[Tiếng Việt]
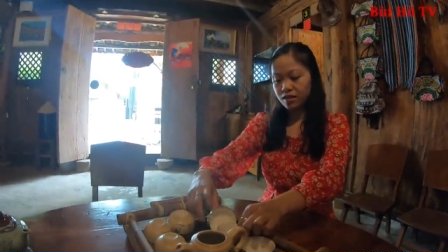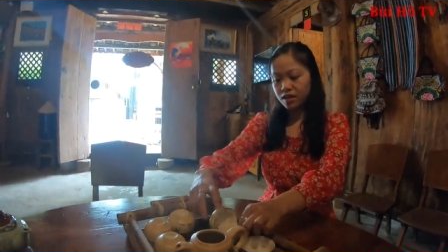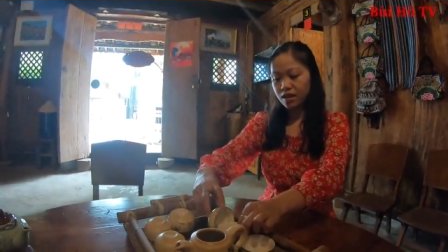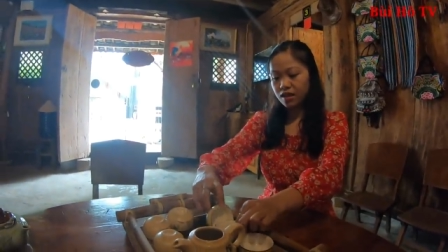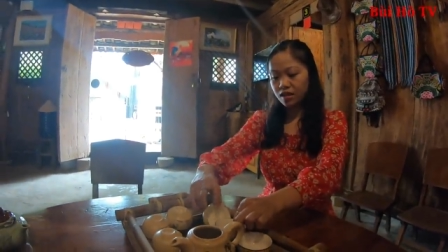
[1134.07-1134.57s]

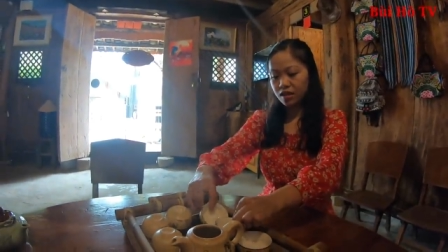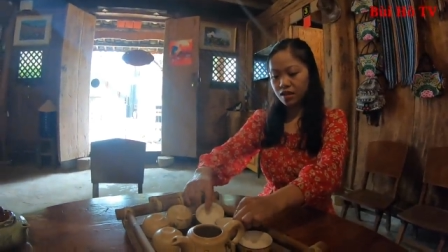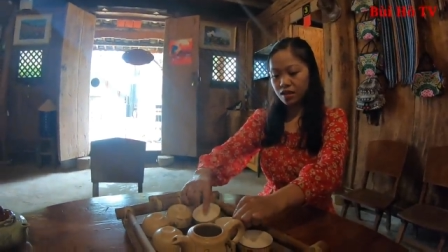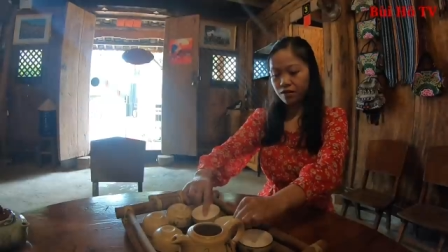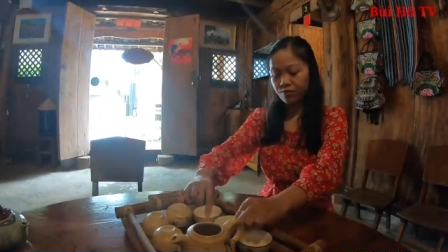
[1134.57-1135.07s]
trên này
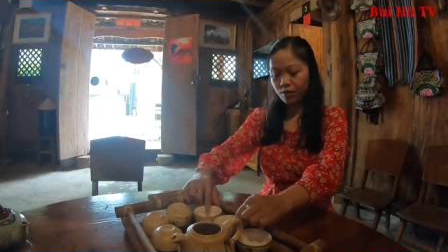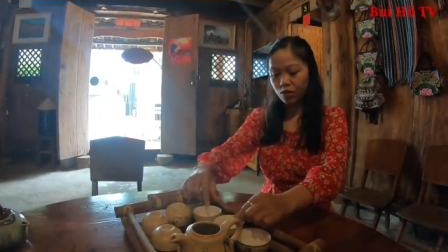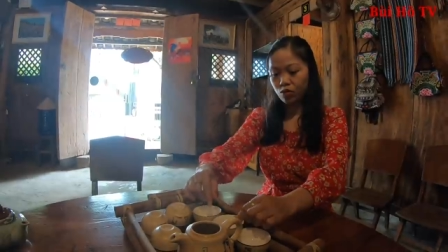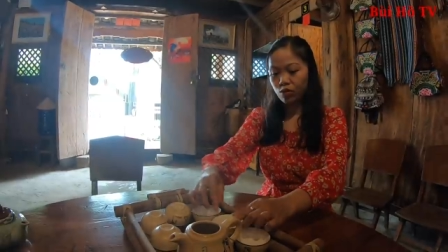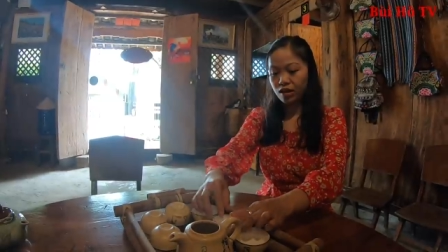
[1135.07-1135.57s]
thì
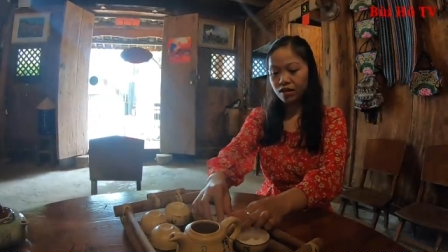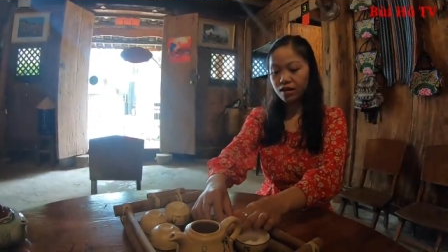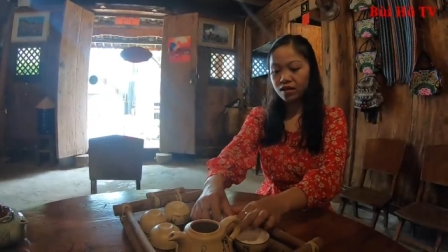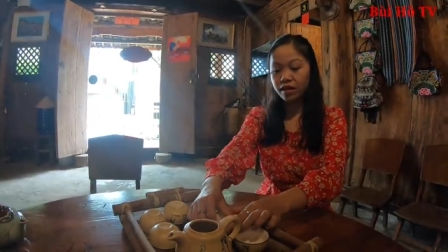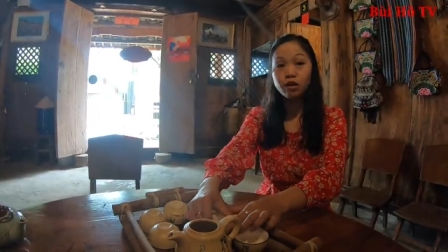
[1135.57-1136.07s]
có quán
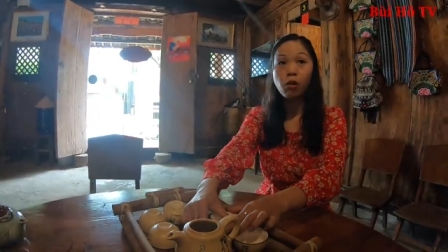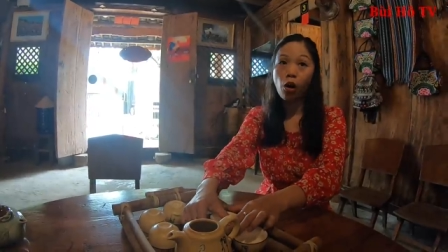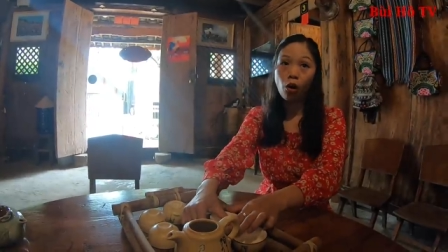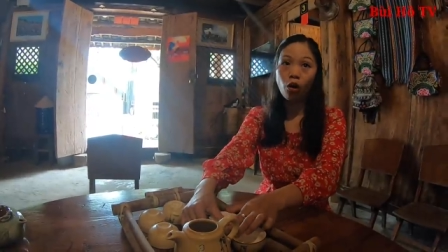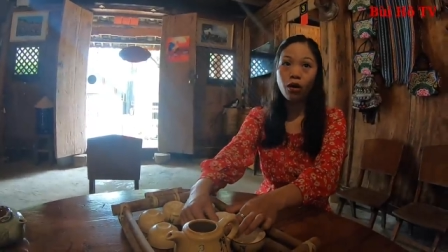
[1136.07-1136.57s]
ờ, thư
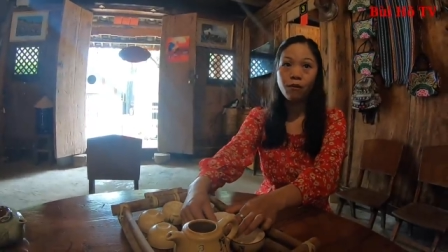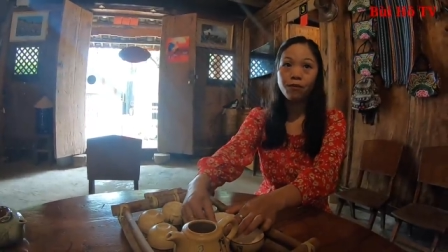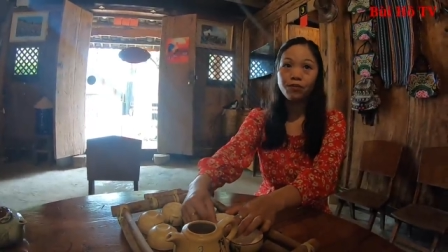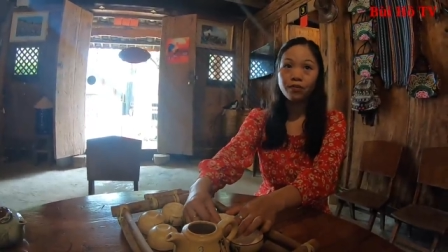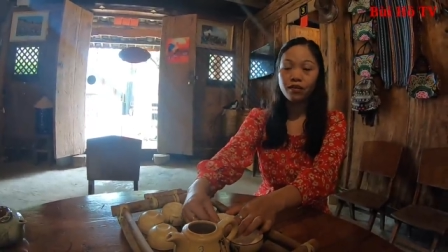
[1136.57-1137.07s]
bò
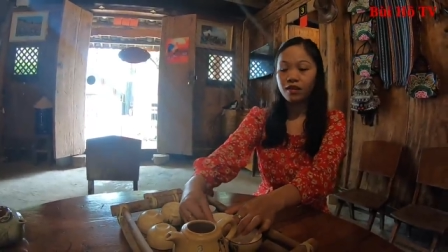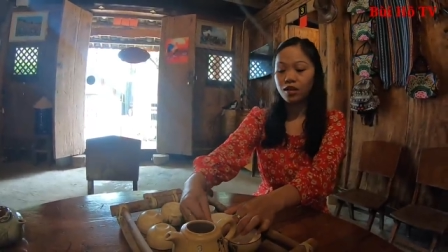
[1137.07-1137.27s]
à.